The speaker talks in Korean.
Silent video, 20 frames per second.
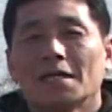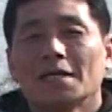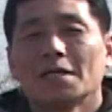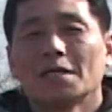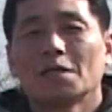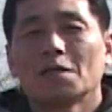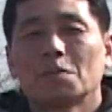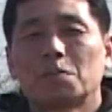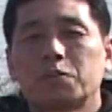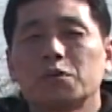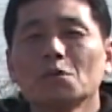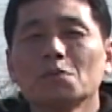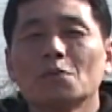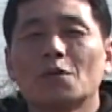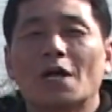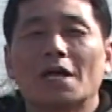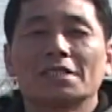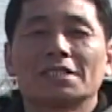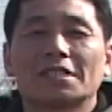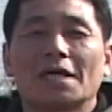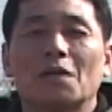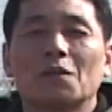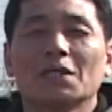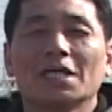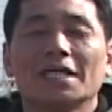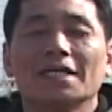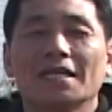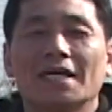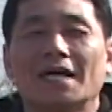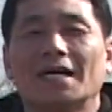이 풍부한
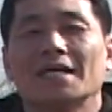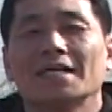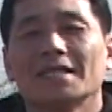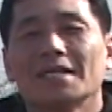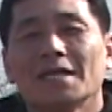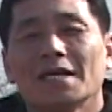자원이 있는